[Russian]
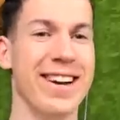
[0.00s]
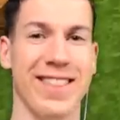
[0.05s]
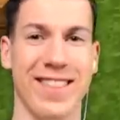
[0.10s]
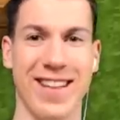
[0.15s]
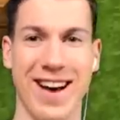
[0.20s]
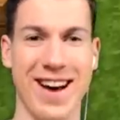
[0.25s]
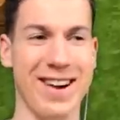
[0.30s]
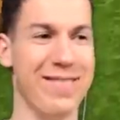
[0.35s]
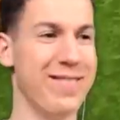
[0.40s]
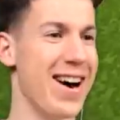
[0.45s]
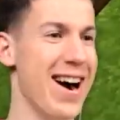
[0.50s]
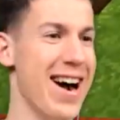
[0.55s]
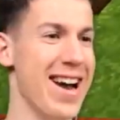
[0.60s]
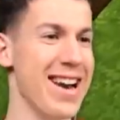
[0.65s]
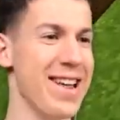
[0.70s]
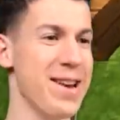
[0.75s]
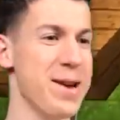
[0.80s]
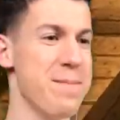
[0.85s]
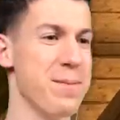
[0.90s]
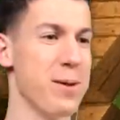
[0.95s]

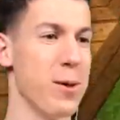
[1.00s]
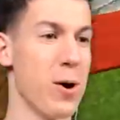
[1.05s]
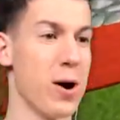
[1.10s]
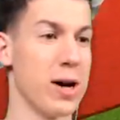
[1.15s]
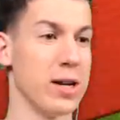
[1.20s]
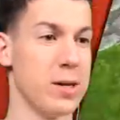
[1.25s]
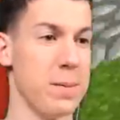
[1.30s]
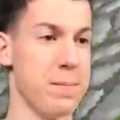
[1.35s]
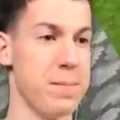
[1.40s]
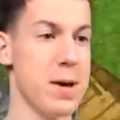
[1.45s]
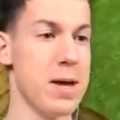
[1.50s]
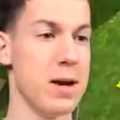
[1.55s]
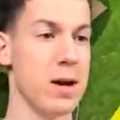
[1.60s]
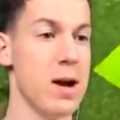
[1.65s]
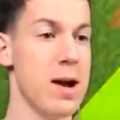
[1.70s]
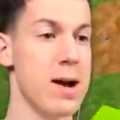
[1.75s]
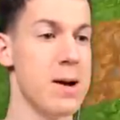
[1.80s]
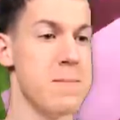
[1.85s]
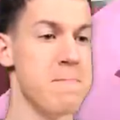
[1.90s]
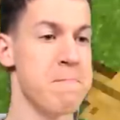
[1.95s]
Нормально, неплохо. Теперь,
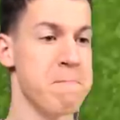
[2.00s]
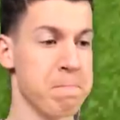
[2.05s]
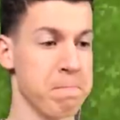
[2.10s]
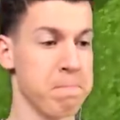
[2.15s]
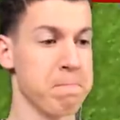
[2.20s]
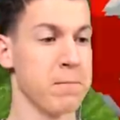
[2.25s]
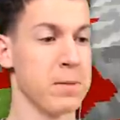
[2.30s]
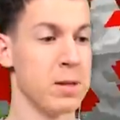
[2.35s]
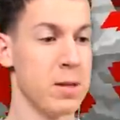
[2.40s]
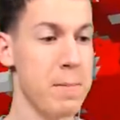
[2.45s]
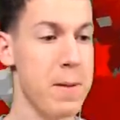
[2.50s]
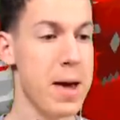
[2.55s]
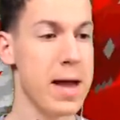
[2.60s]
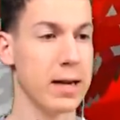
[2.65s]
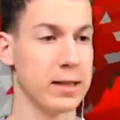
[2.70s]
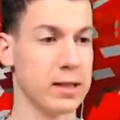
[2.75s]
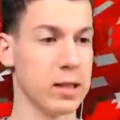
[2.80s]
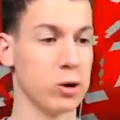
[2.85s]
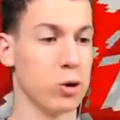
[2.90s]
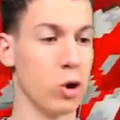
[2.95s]
ну теперь это